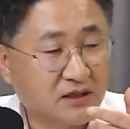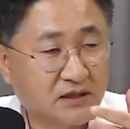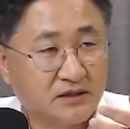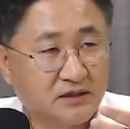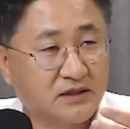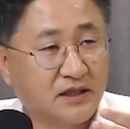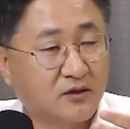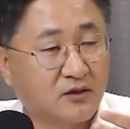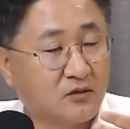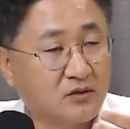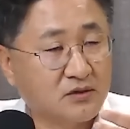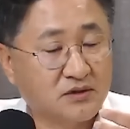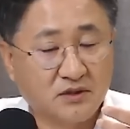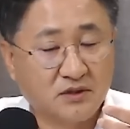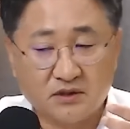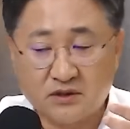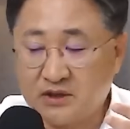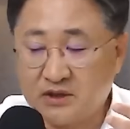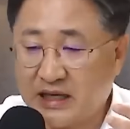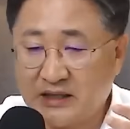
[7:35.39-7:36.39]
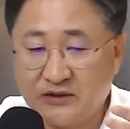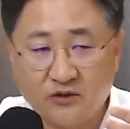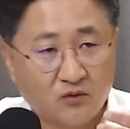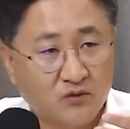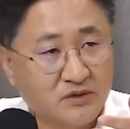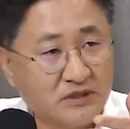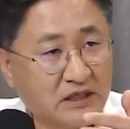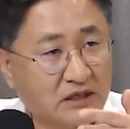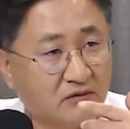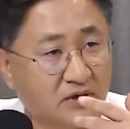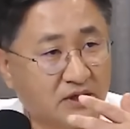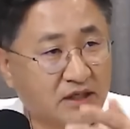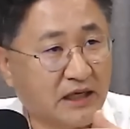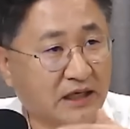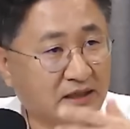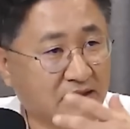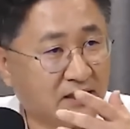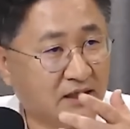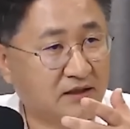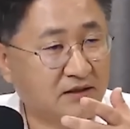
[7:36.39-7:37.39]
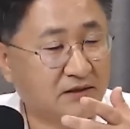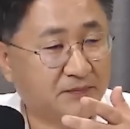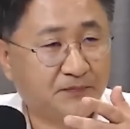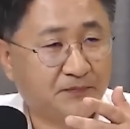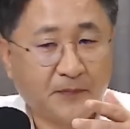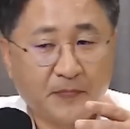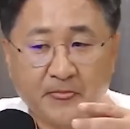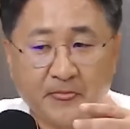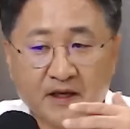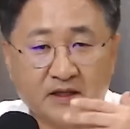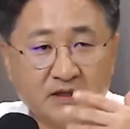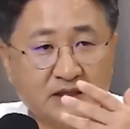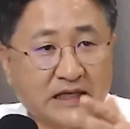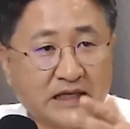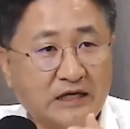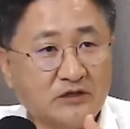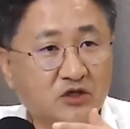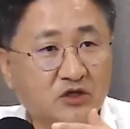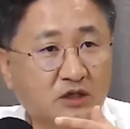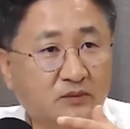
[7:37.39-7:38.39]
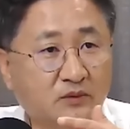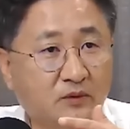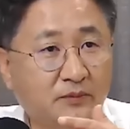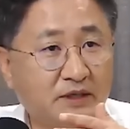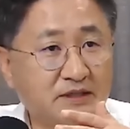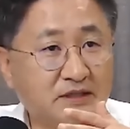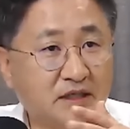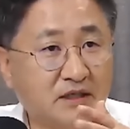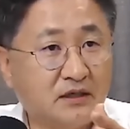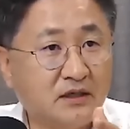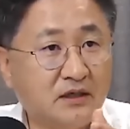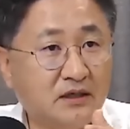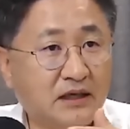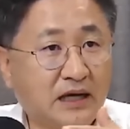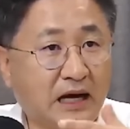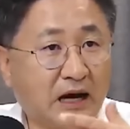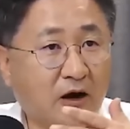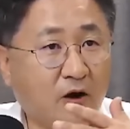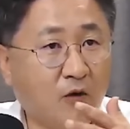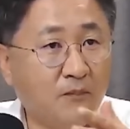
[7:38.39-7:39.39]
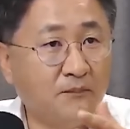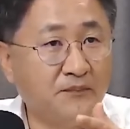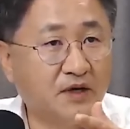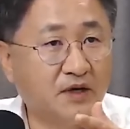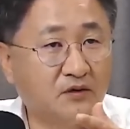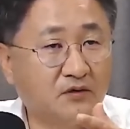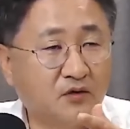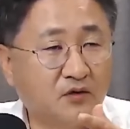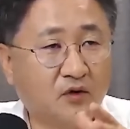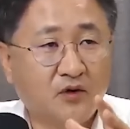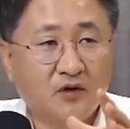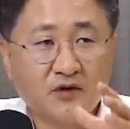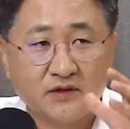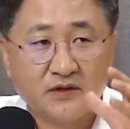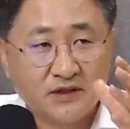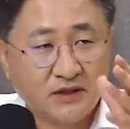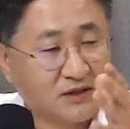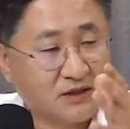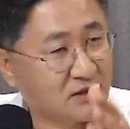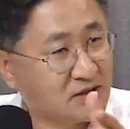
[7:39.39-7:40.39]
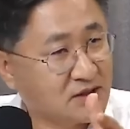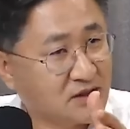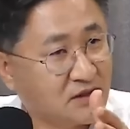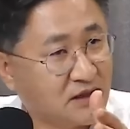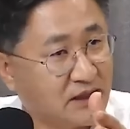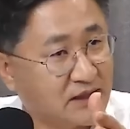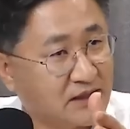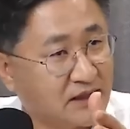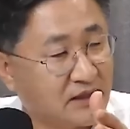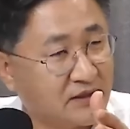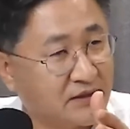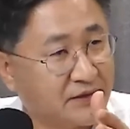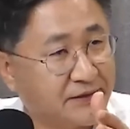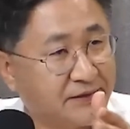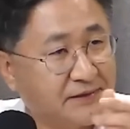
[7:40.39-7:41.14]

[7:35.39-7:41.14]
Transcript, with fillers: 그때 저 한동훈 장관이 할 때는 근데 나중에 보면 이제 19명으로 특정을 했다는 거예요.